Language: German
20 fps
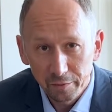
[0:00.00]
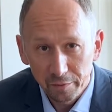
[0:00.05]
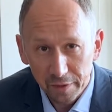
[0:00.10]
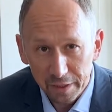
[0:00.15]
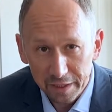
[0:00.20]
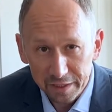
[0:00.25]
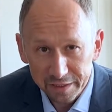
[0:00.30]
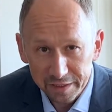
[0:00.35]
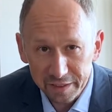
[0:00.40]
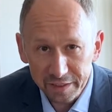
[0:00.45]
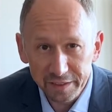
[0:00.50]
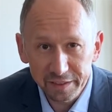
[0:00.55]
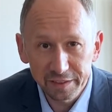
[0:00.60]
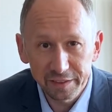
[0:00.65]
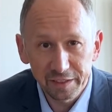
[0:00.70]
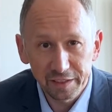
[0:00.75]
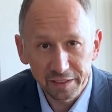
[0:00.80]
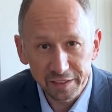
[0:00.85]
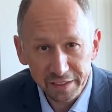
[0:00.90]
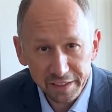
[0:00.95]
es
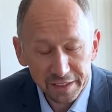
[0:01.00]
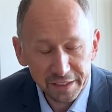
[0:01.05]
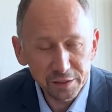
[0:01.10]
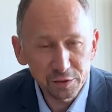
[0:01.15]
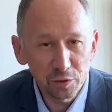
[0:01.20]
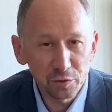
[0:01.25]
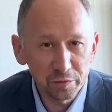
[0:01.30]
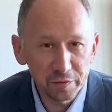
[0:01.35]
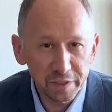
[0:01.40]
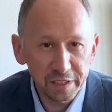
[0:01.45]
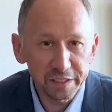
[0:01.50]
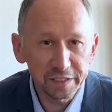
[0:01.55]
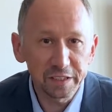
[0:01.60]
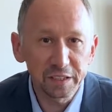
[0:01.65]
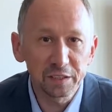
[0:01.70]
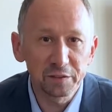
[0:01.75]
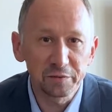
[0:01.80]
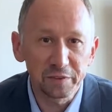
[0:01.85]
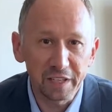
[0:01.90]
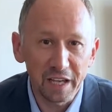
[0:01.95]
ist nicht so
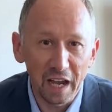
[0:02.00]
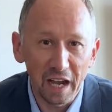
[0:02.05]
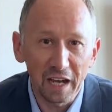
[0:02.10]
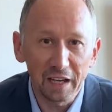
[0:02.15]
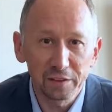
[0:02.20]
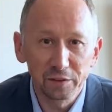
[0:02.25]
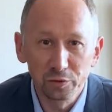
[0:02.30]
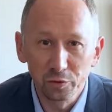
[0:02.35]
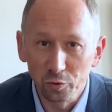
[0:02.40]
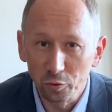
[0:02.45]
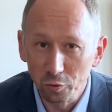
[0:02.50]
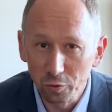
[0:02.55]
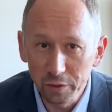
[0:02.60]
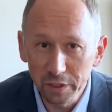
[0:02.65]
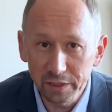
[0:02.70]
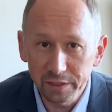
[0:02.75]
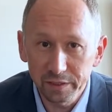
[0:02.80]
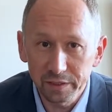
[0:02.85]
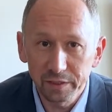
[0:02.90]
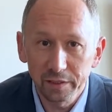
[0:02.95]
wichtig, wie hart du
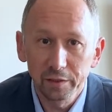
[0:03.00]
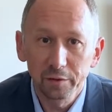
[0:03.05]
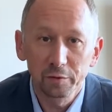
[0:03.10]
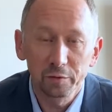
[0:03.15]
ruderst,